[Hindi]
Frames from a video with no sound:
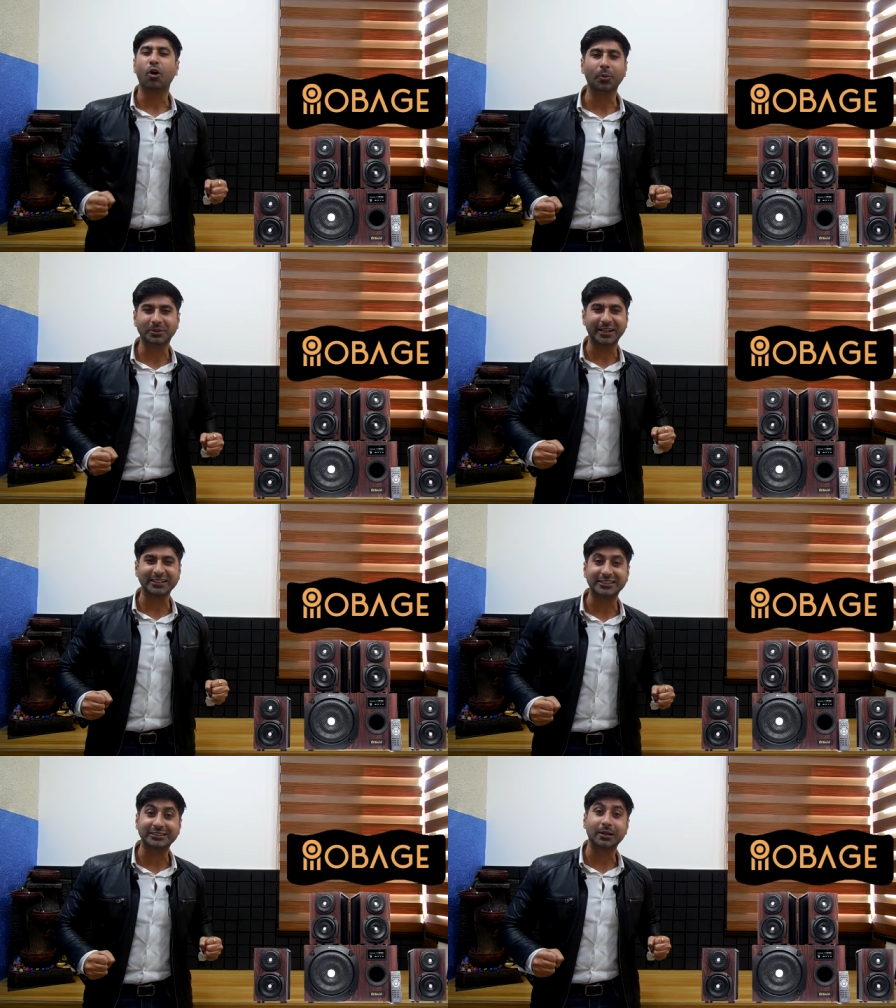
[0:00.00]
होम
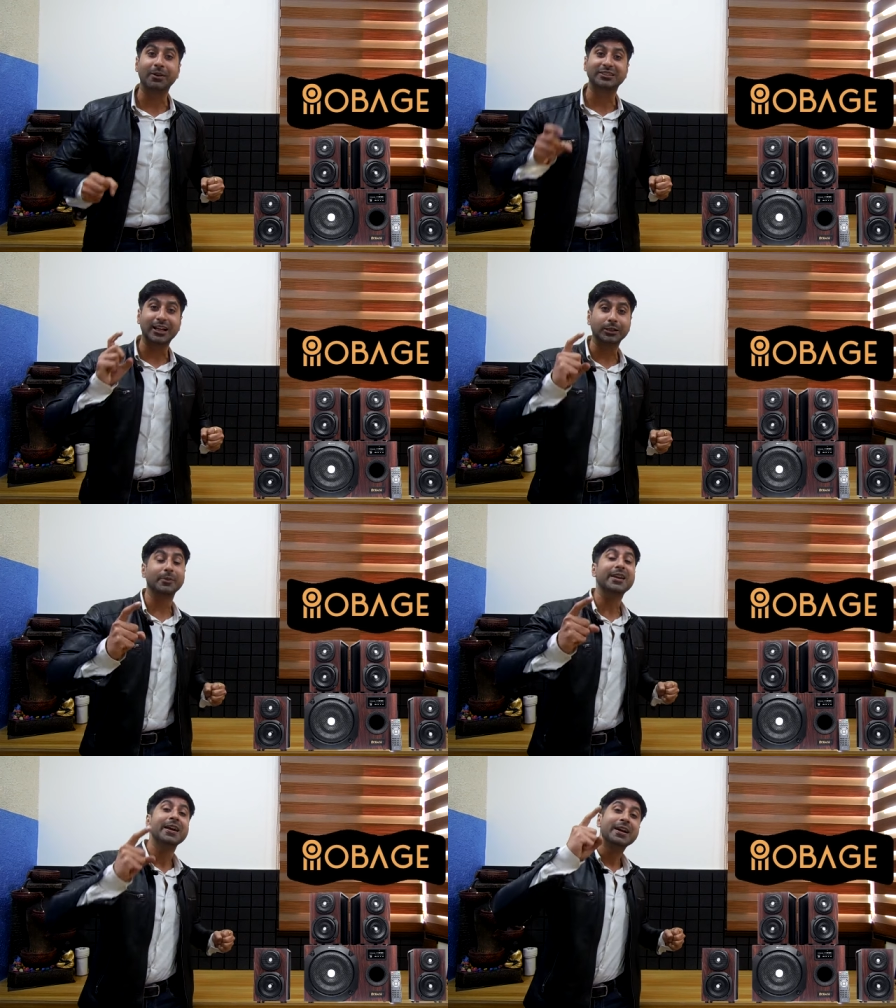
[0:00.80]
थिएटर सिस्टम है
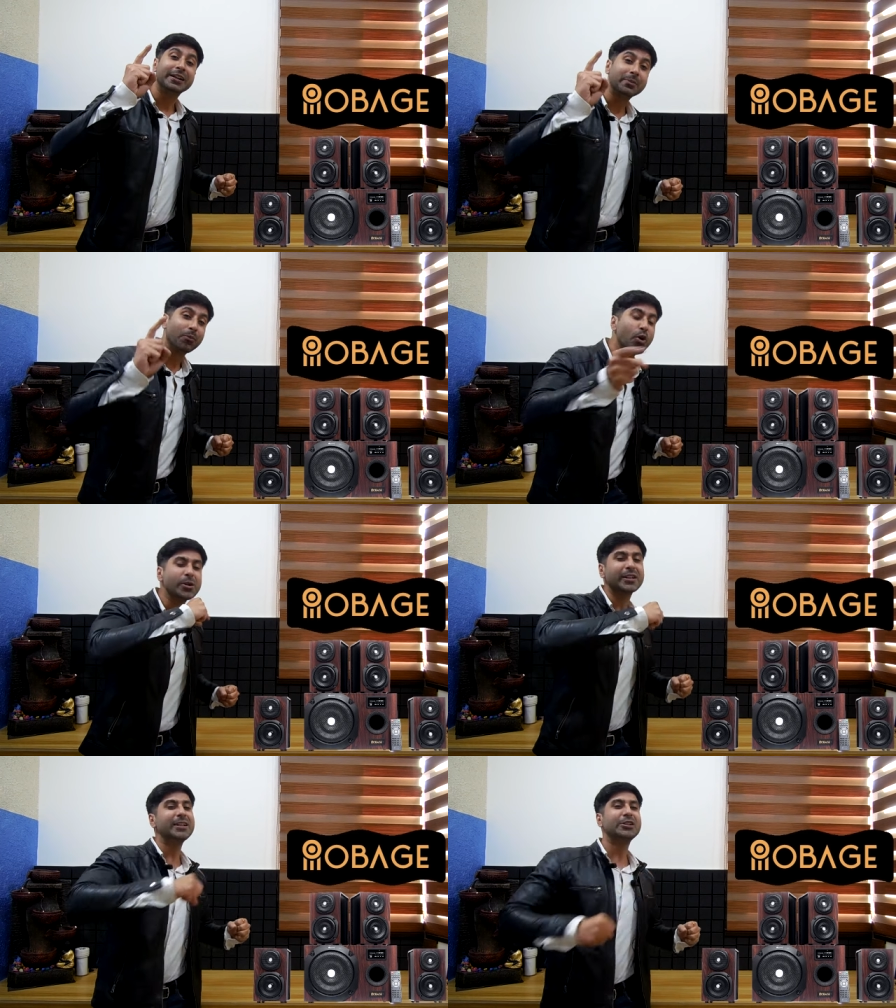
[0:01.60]
साथ में
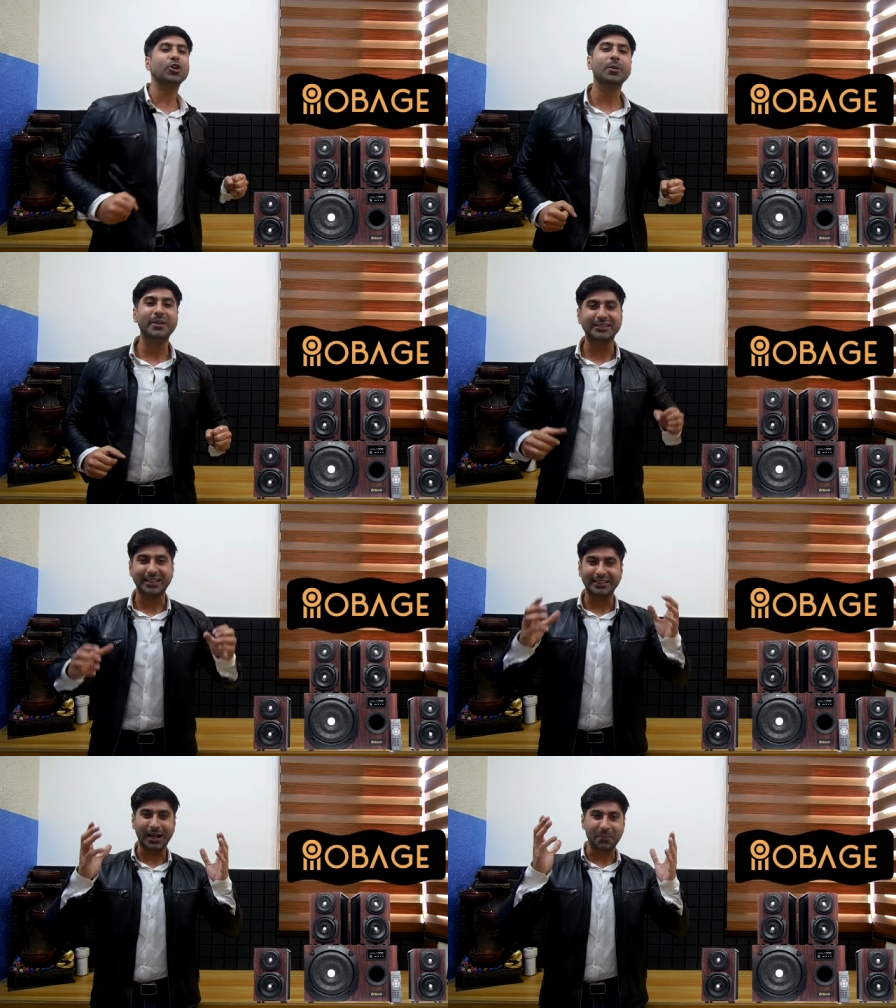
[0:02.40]
रिमोट कंट्रोल भी
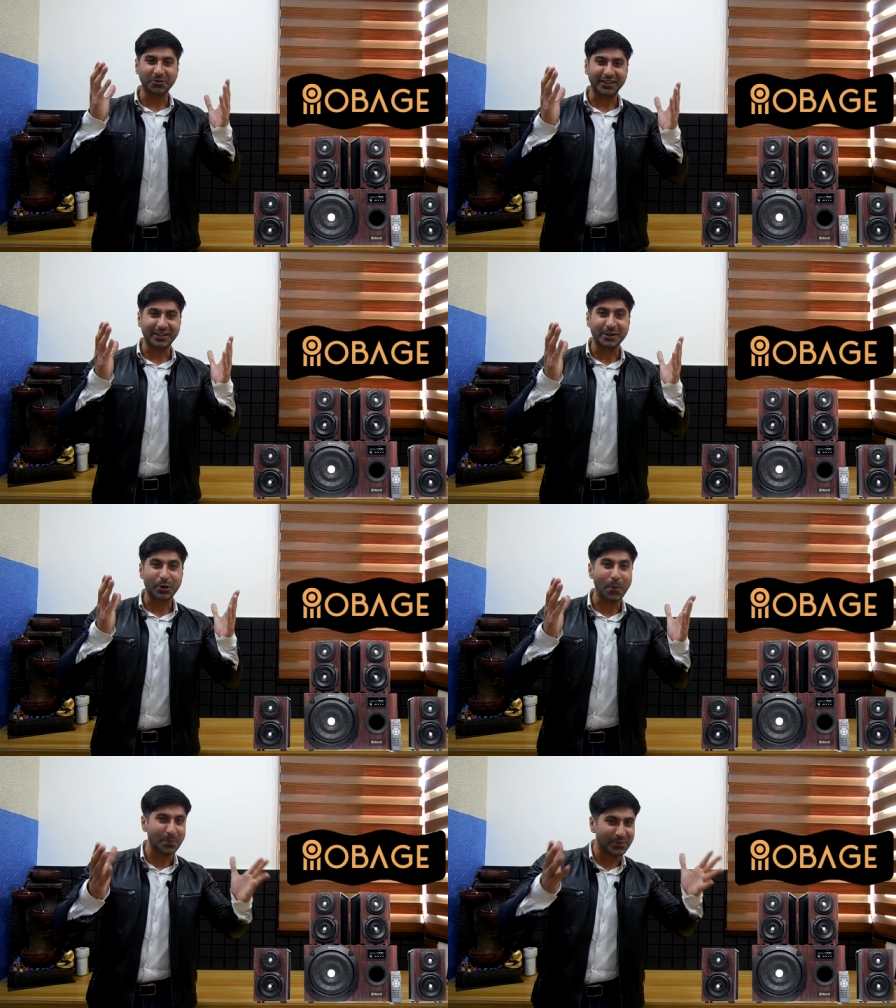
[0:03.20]
इसके अंदर आपको
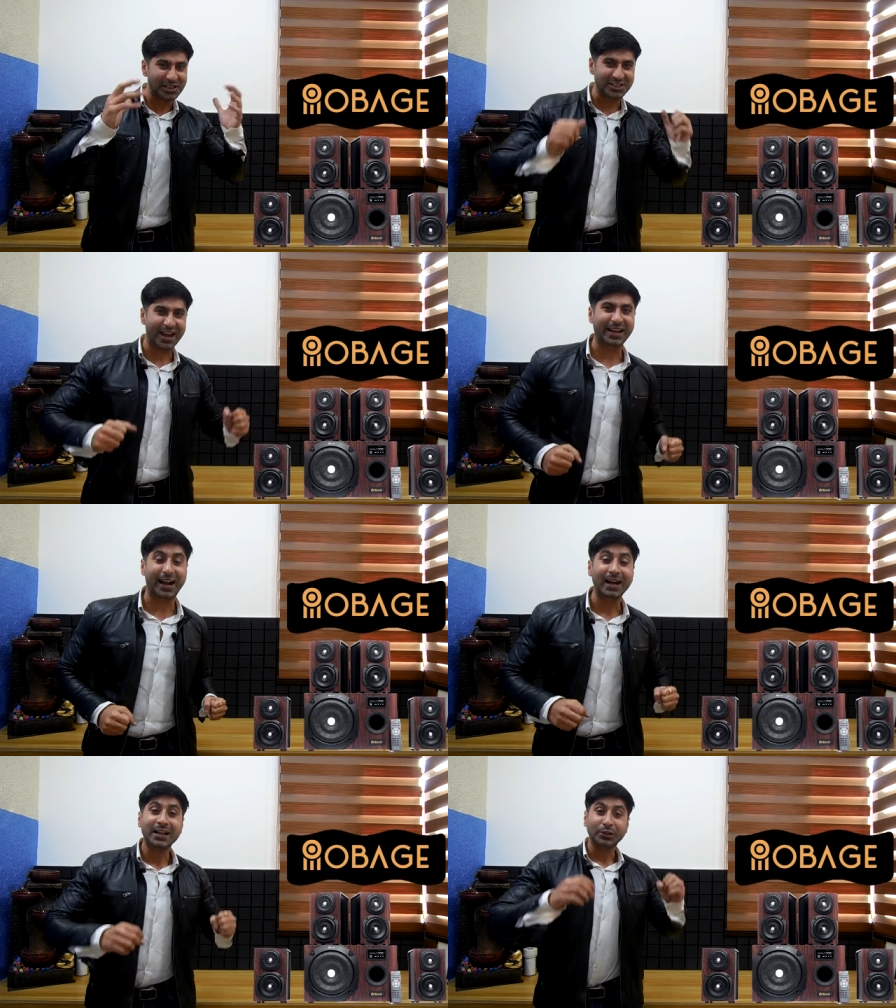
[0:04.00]
देखने को मिल
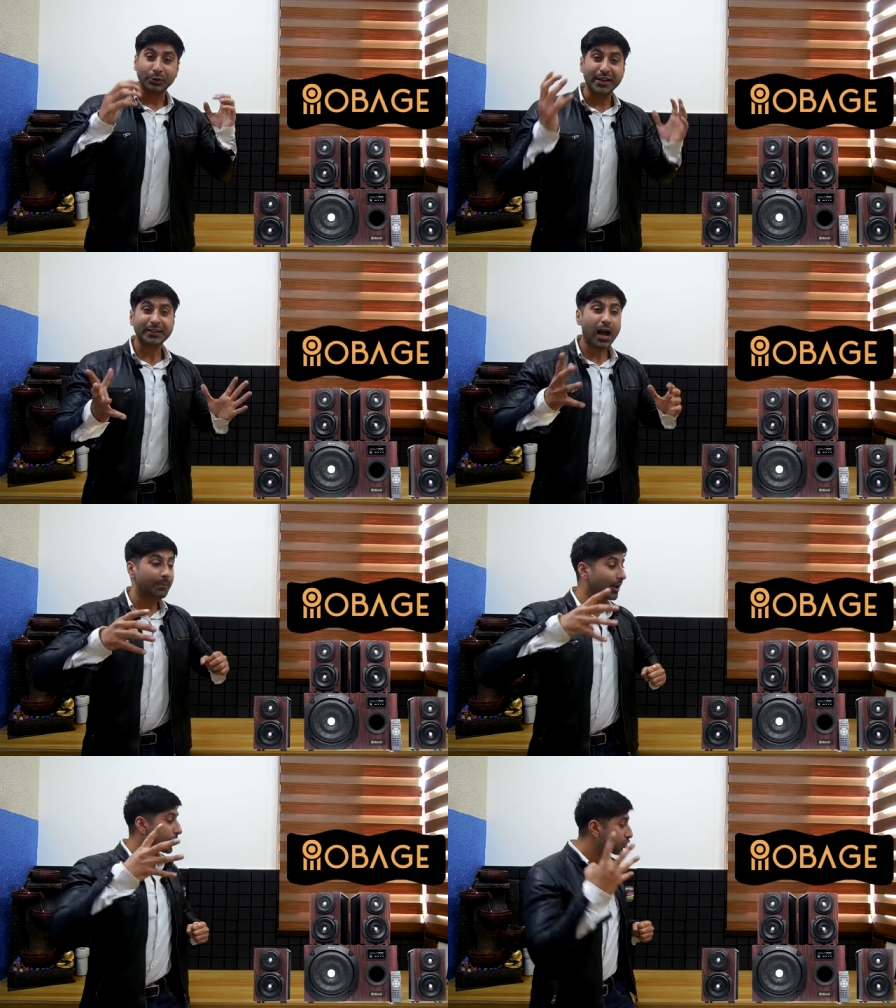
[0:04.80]
जाएगा तो ये था
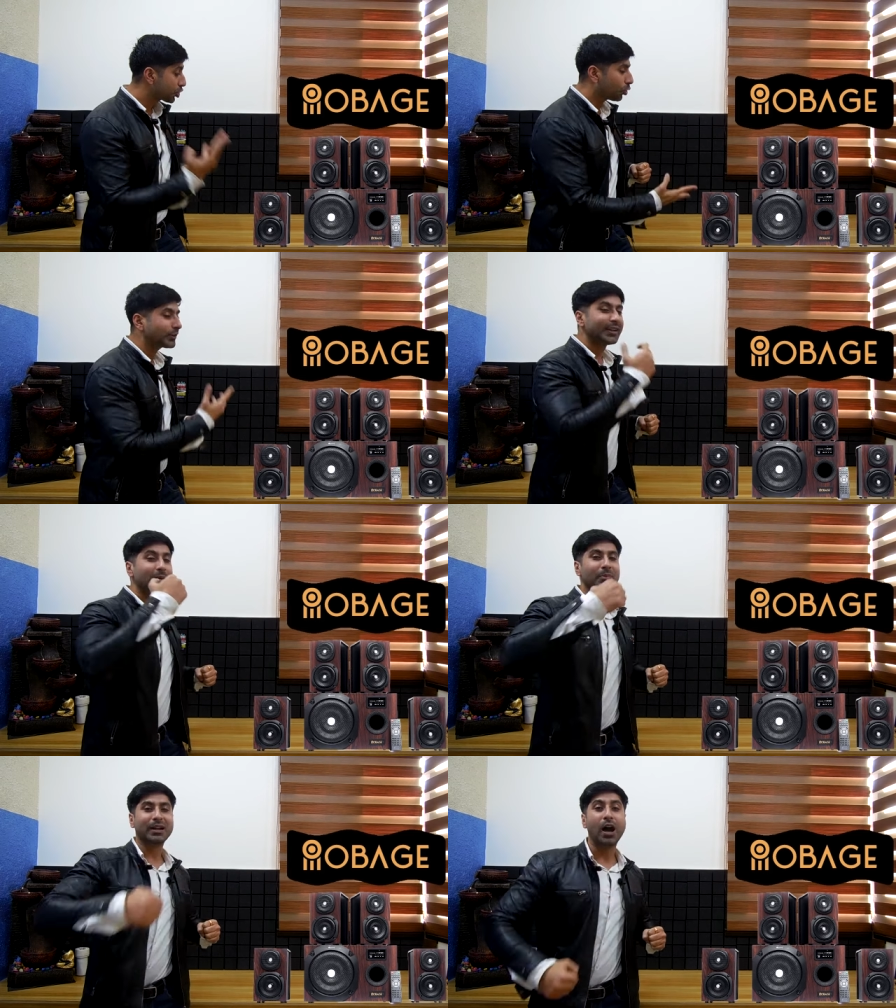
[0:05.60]
हमारा चौथे
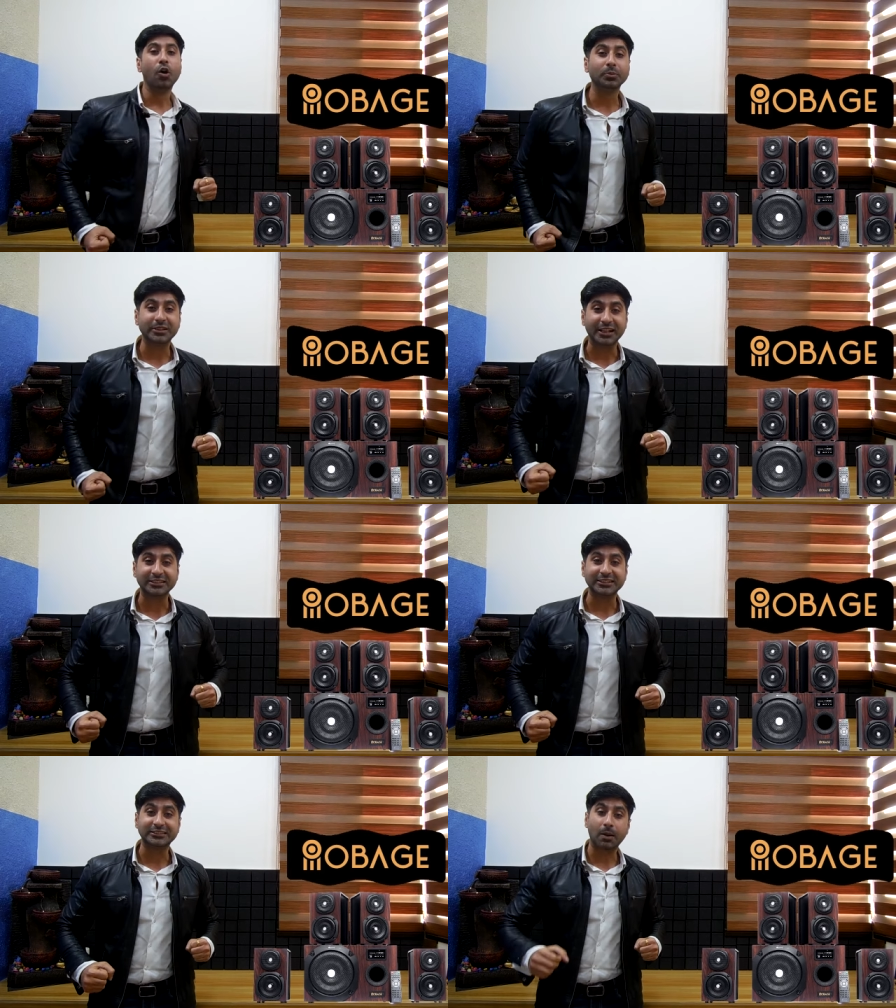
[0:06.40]
नंबर का होम
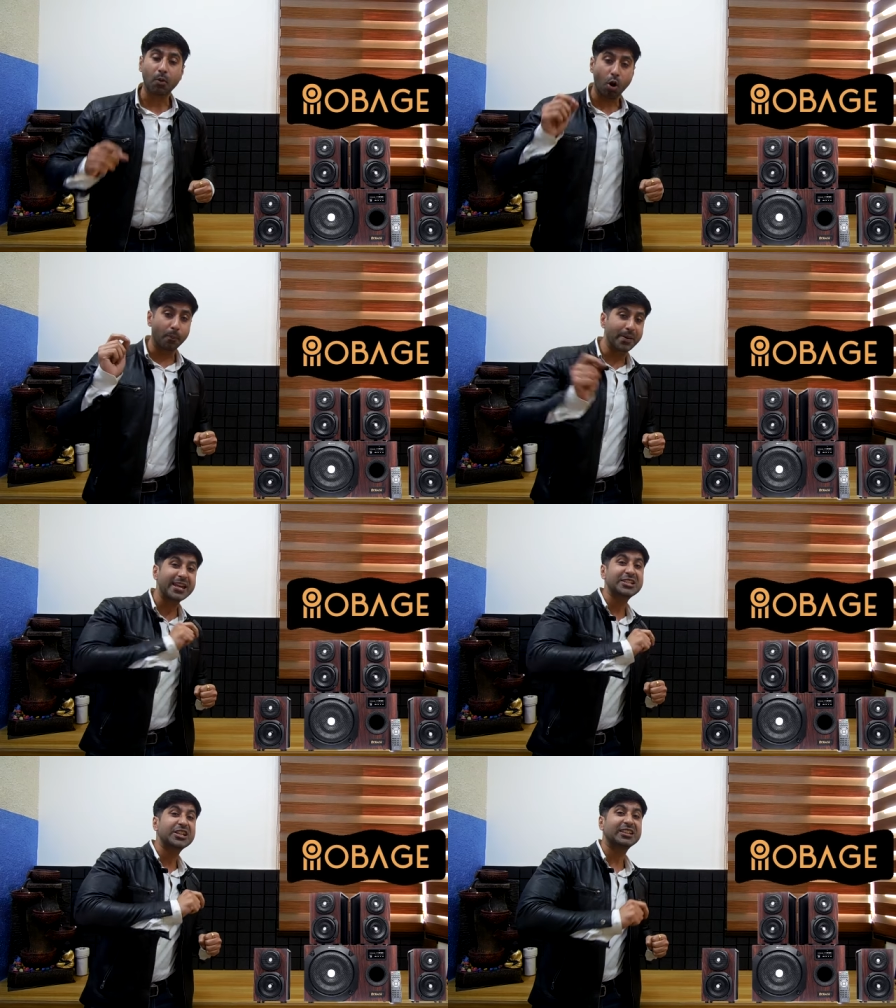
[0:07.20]
थिएटर सिस्टम और
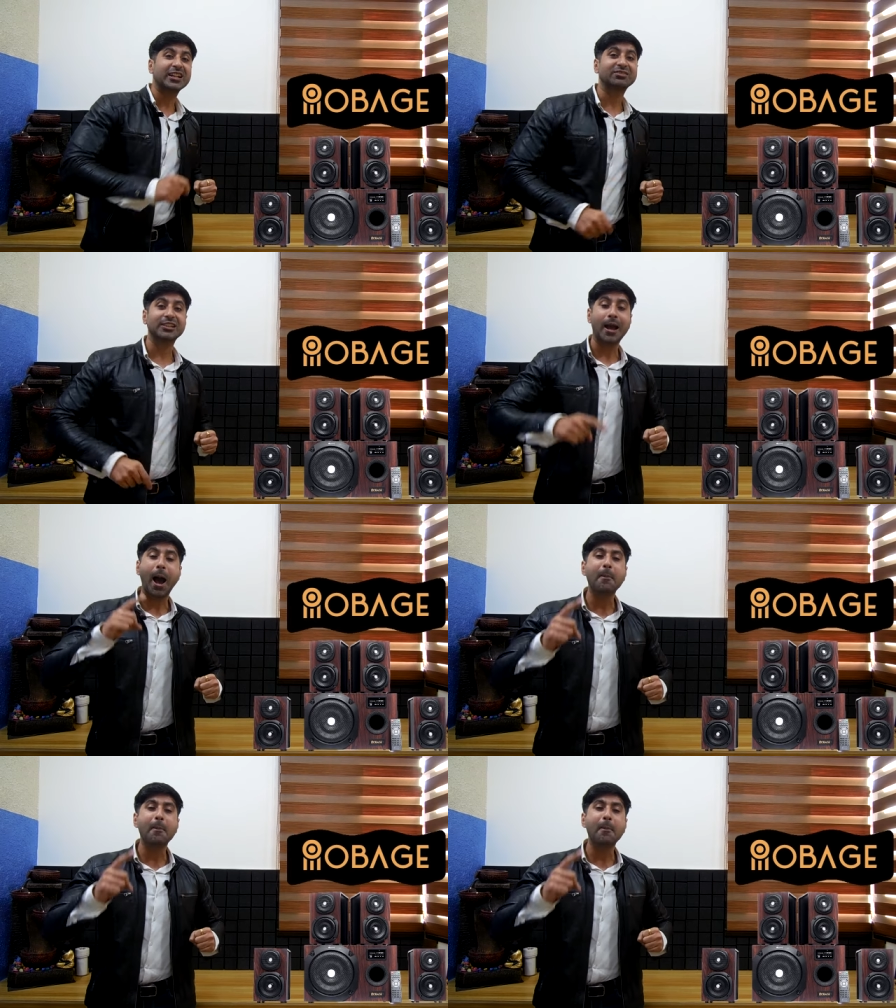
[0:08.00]
की तरफ से